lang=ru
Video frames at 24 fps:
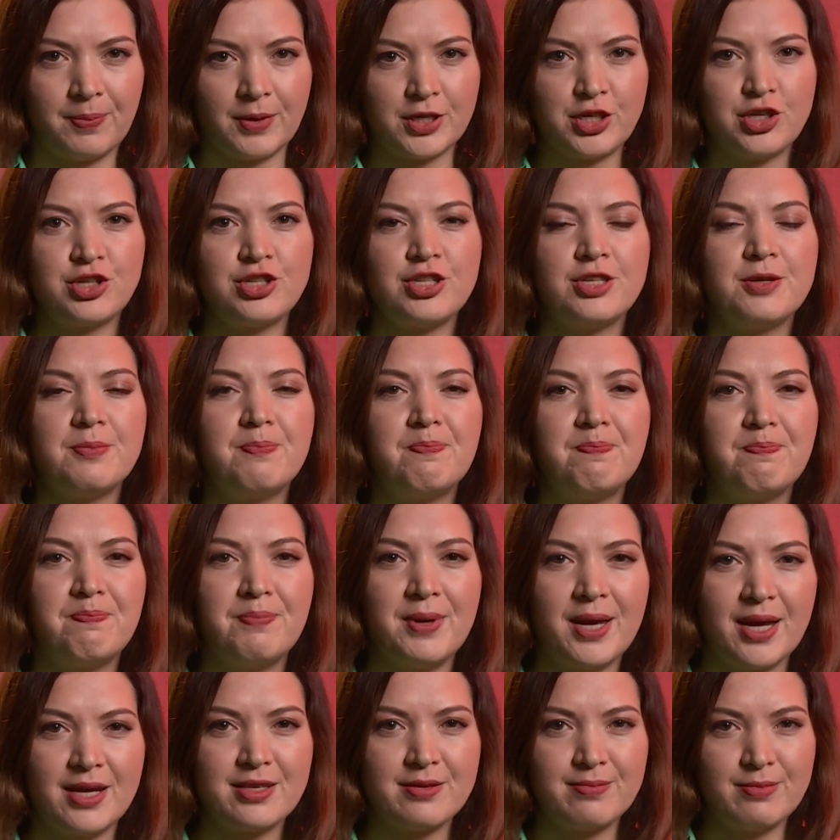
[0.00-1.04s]
почти
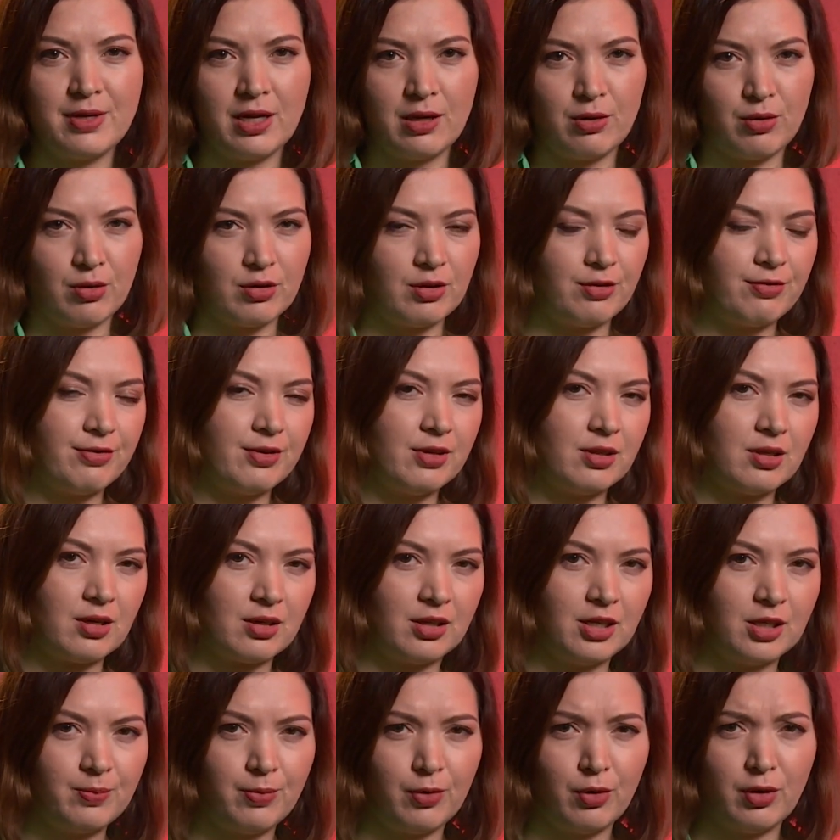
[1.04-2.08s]
5 миллионов
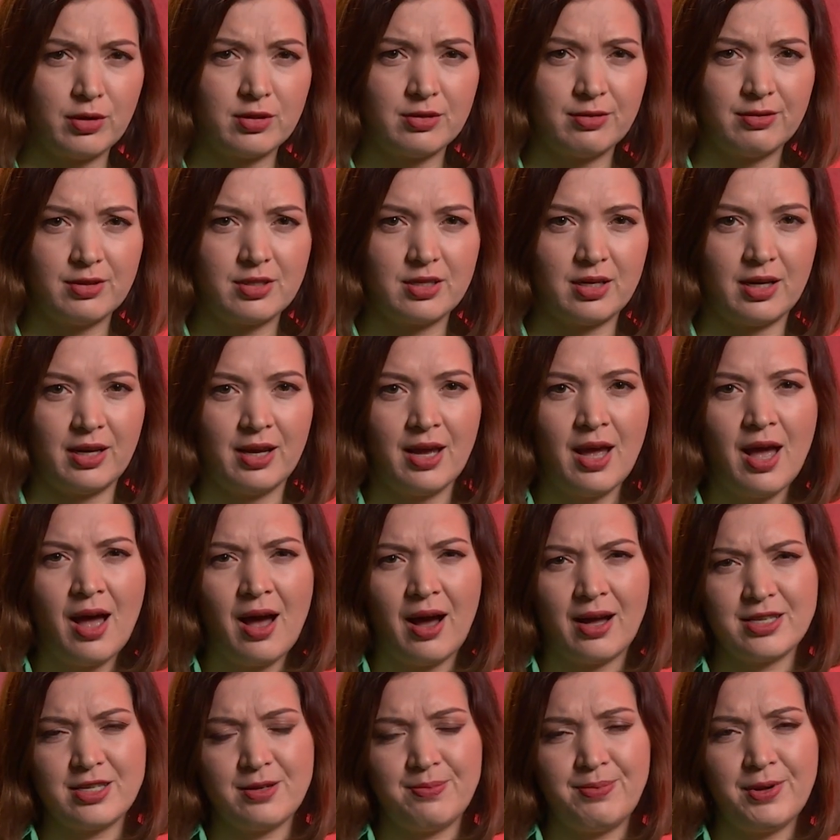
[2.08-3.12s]
интернет-пользователей.
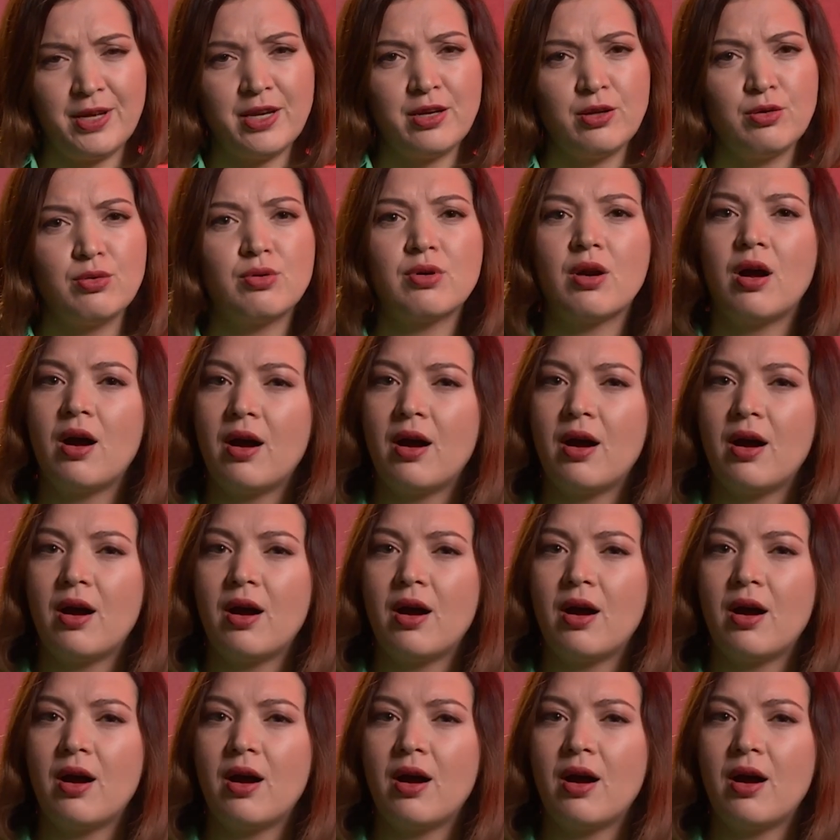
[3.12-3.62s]
А теперь Юра